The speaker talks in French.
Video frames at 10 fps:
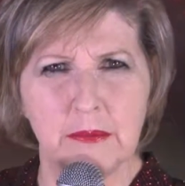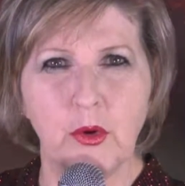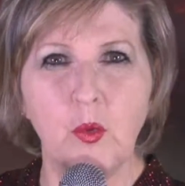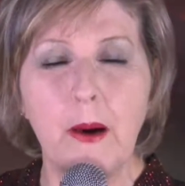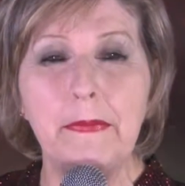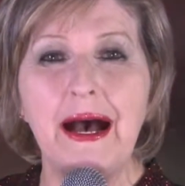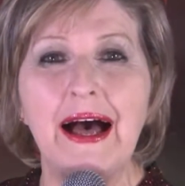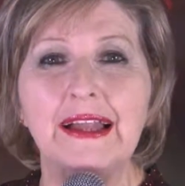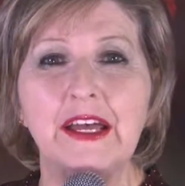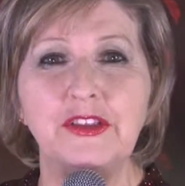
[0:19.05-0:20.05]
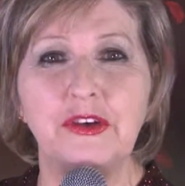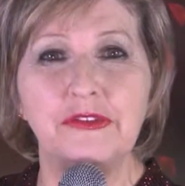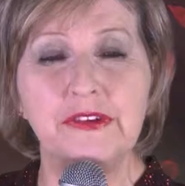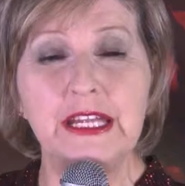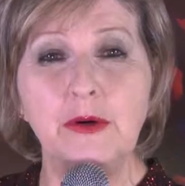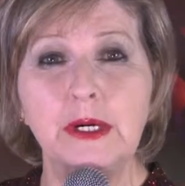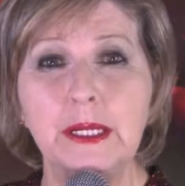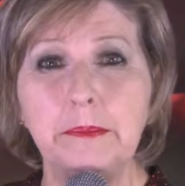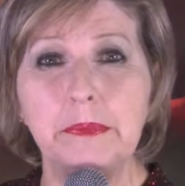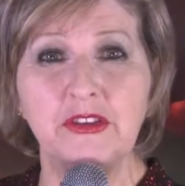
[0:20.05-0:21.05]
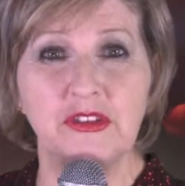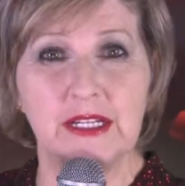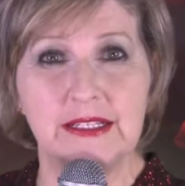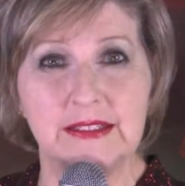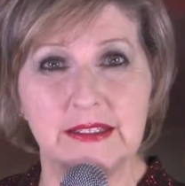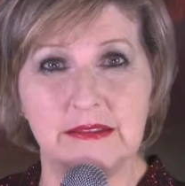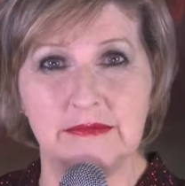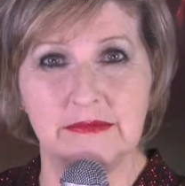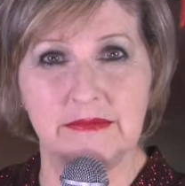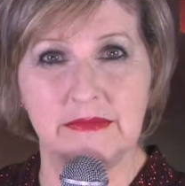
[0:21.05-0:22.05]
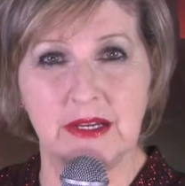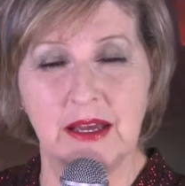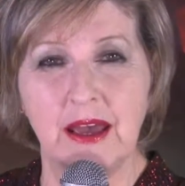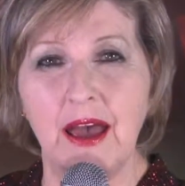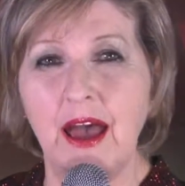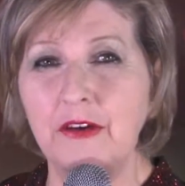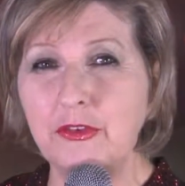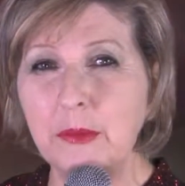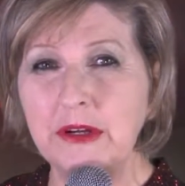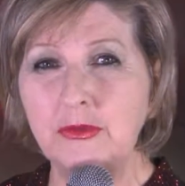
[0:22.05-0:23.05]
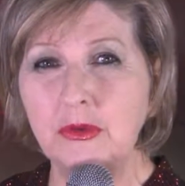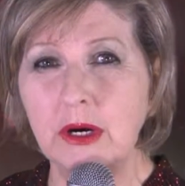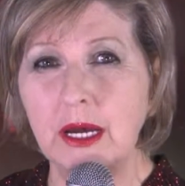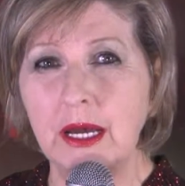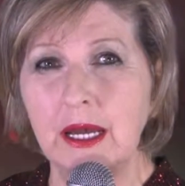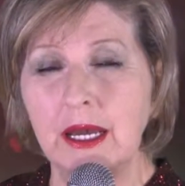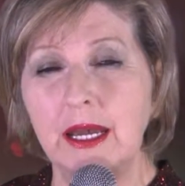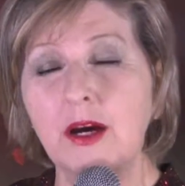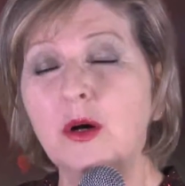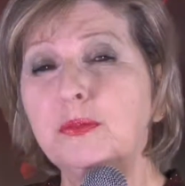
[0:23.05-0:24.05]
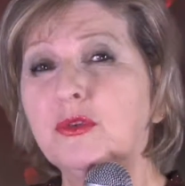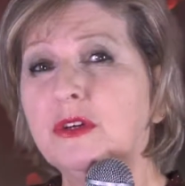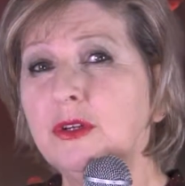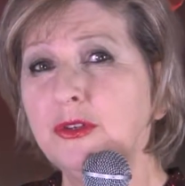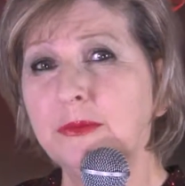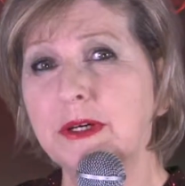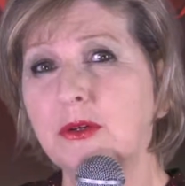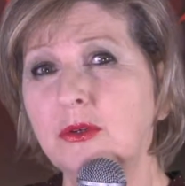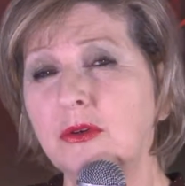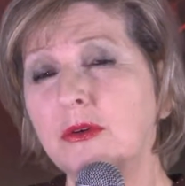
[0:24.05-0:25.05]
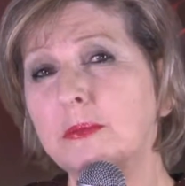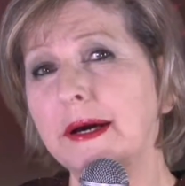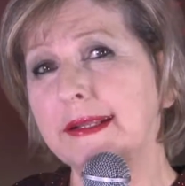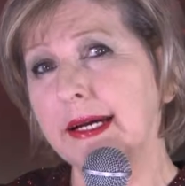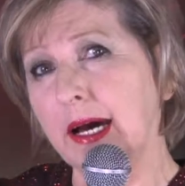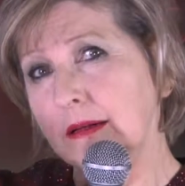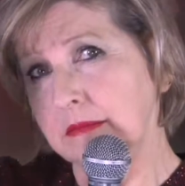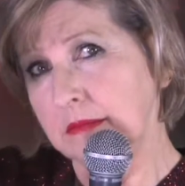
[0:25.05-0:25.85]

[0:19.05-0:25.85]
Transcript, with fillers: Pourquoi pas à l'aide d'un vidéoclip personnalisé? Informez-vous et composez le numéro au bas d'écran.